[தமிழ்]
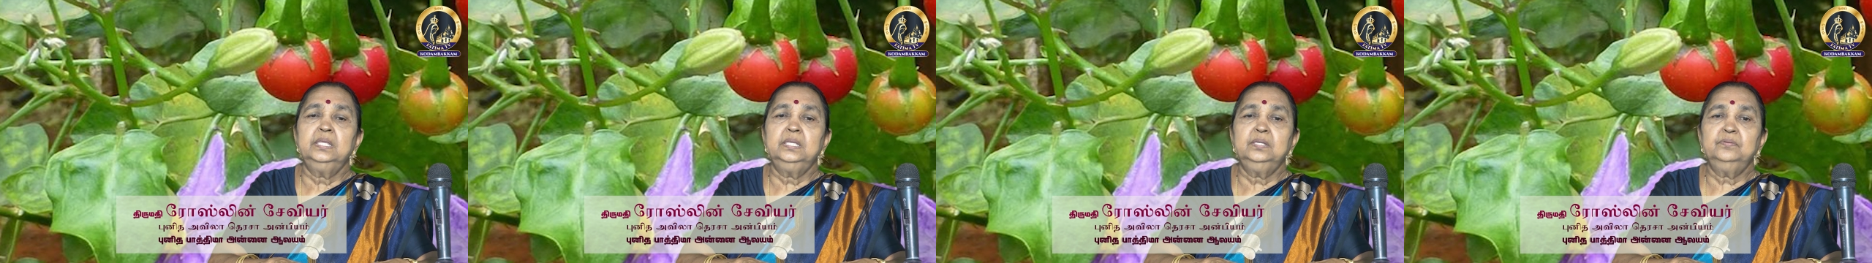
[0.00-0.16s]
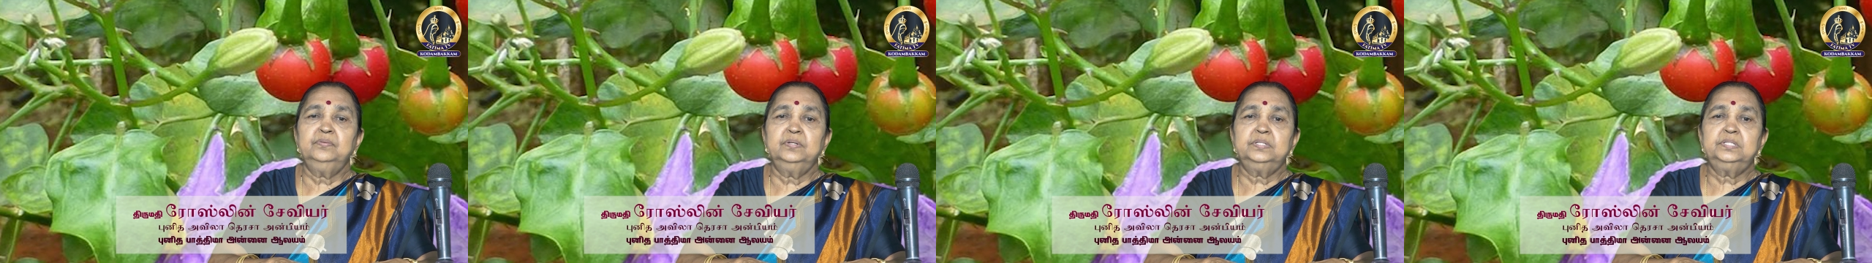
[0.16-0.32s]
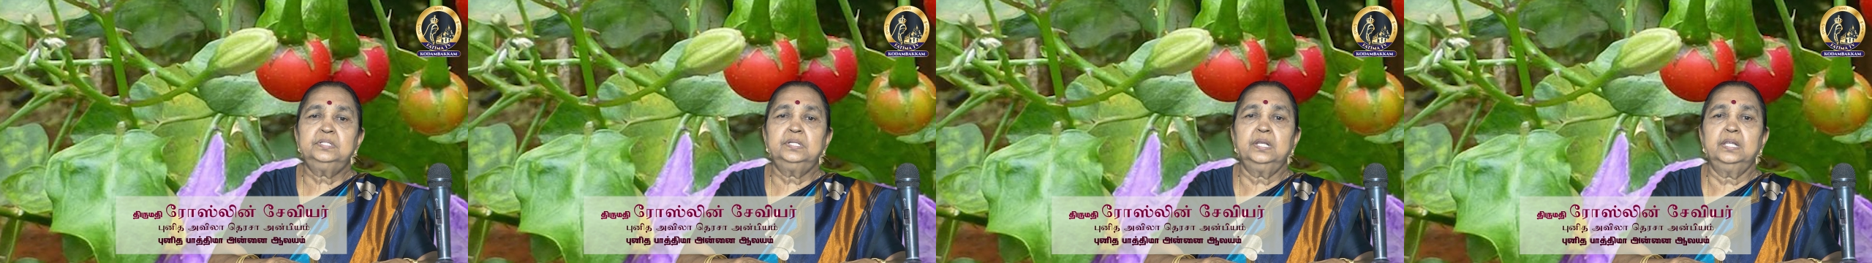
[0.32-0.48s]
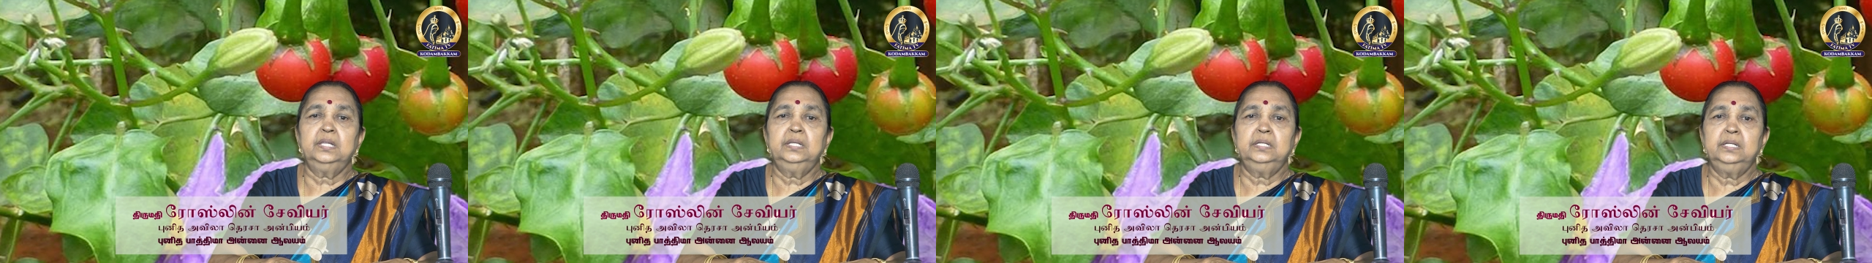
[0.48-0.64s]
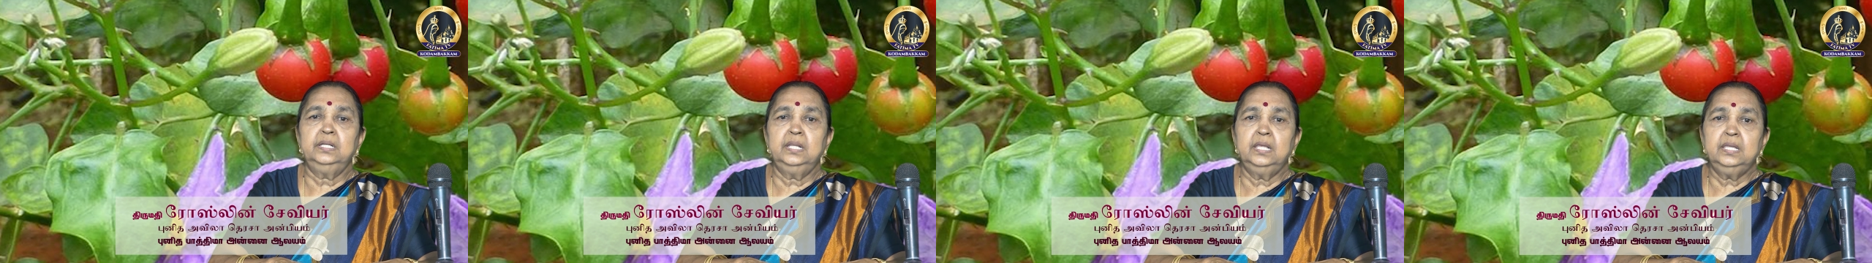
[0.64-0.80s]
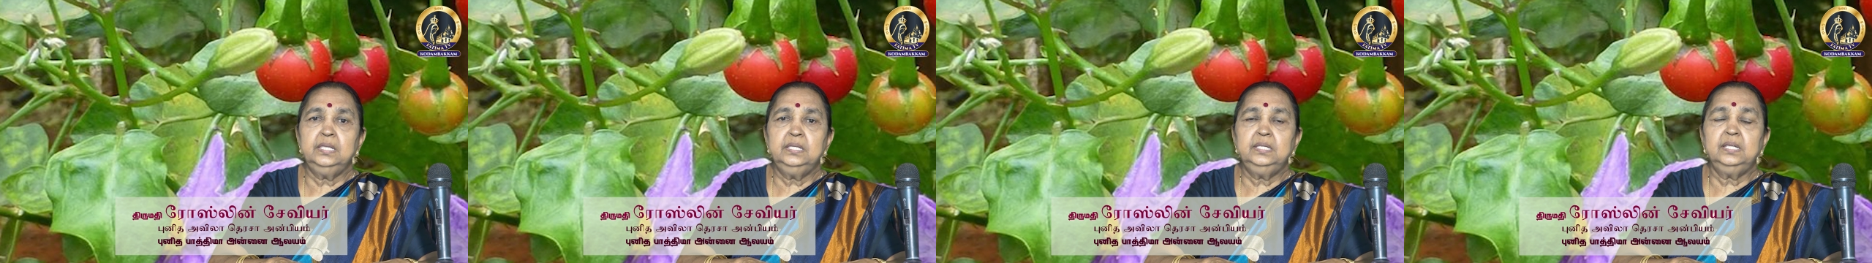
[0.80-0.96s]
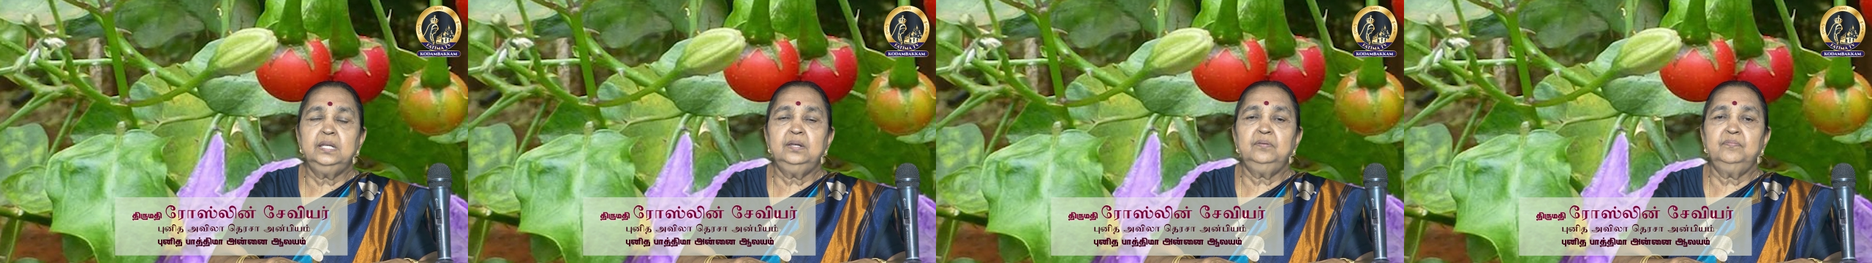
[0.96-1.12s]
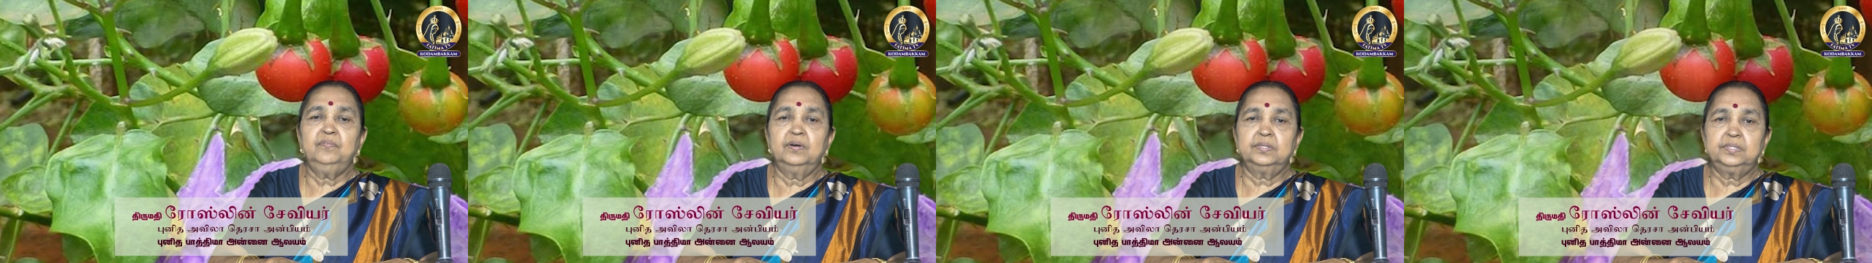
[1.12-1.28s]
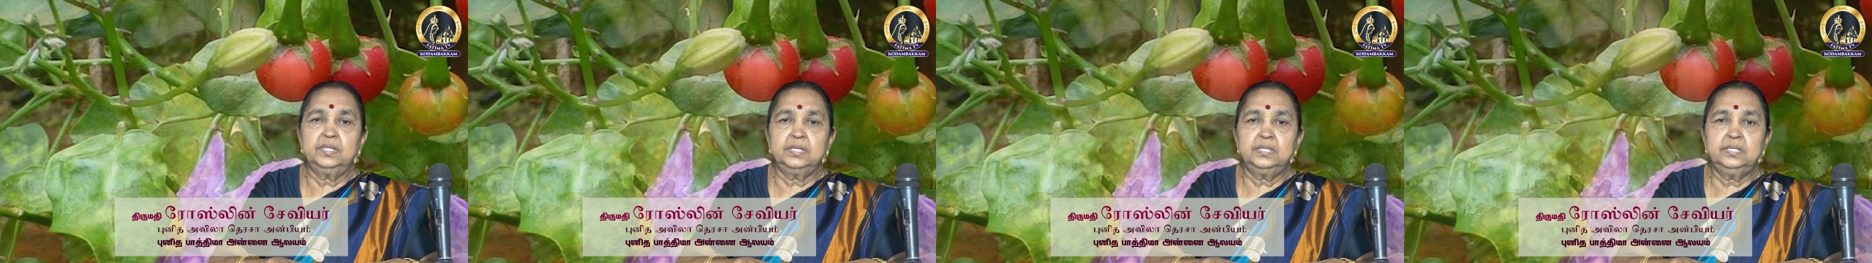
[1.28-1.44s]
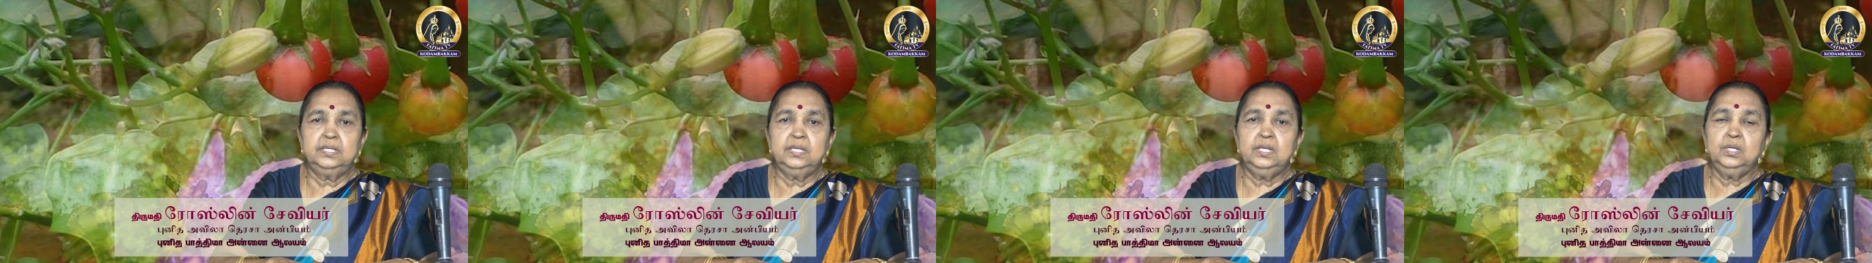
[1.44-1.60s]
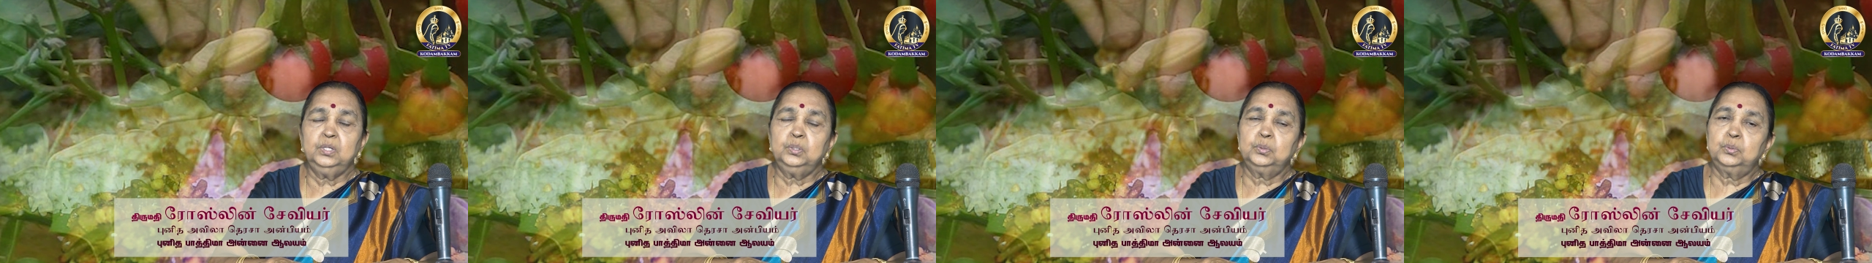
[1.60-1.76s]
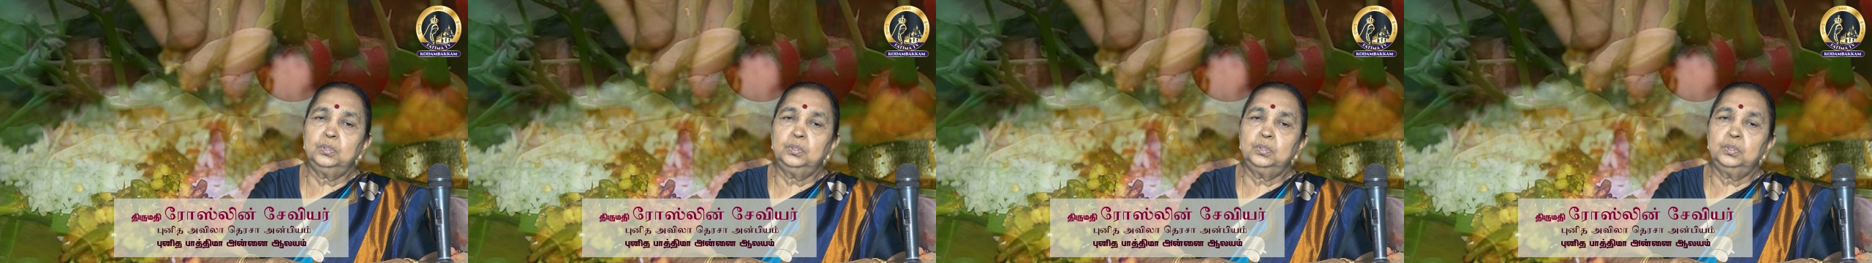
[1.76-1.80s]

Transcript: இவற்றை நெய்யில் வதக்கி